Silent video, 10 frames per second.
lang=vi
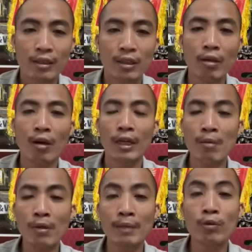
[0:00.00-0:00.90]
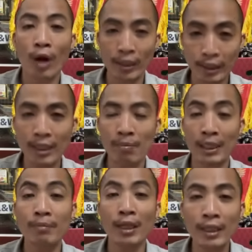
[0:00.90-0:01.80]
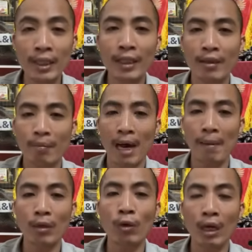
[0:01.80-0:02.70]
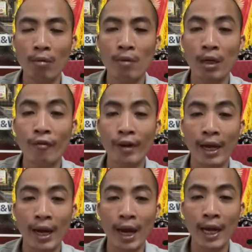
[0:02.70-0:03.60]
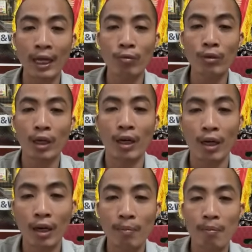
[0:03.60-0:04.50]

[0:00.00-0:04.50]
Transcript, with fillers: nhưng còn nếu mà chim thuần đấy mà chim thi ấy mà bác nuôi lông mà nó phè hai lông ở, ở,